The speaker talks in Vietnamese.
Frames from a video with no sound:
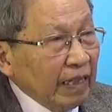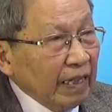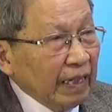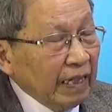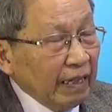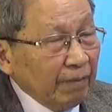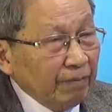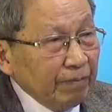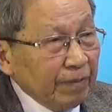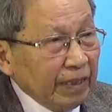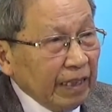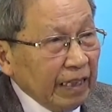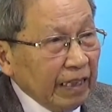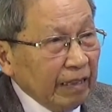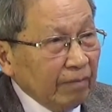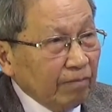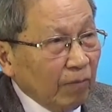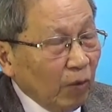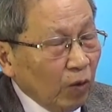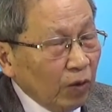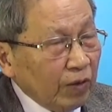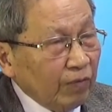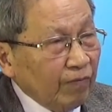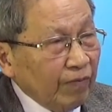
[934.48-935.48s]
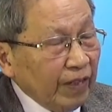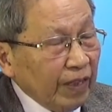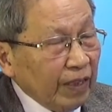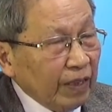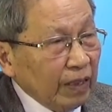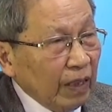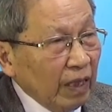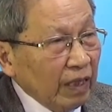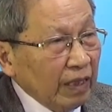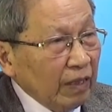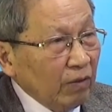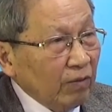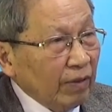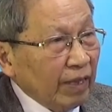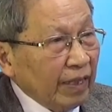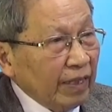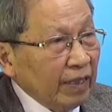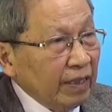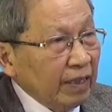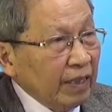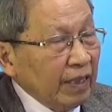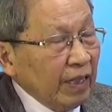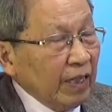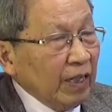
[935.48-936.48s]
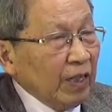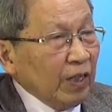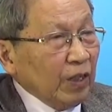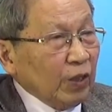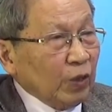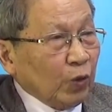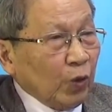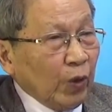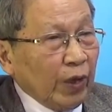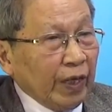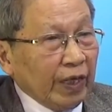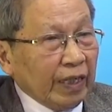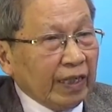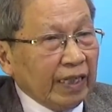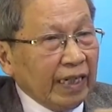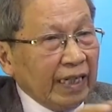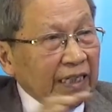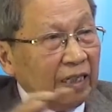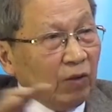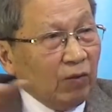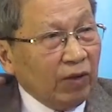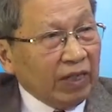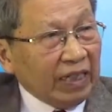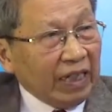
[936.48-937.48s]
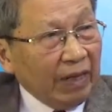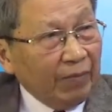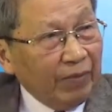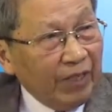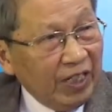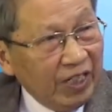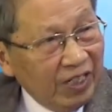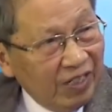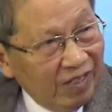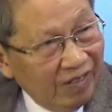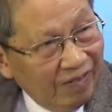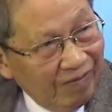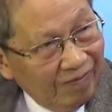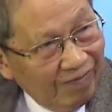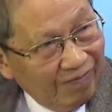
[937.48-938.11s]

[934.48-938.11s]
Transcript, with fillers: năm chín mươi mốt về trở lại châu Âu Đại Tây Dương, chuyển sang châu Á Thái Bình Dương.